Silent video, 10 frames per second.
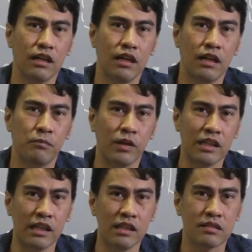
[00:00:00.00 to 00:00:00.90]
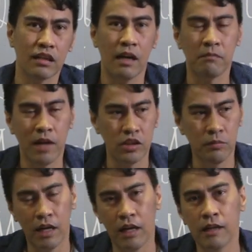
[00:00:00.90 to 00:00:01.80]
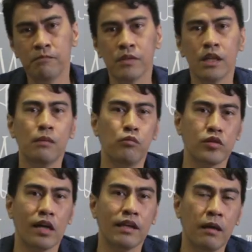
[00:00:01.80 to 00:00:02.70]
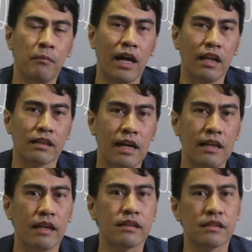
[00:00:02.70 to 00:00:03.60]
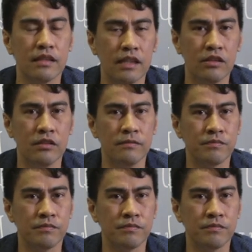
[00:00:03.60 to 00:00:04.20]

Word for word: uh, pwedeng i-Instagram. Kahit yung mga pusa na pakalat-kalat, ano.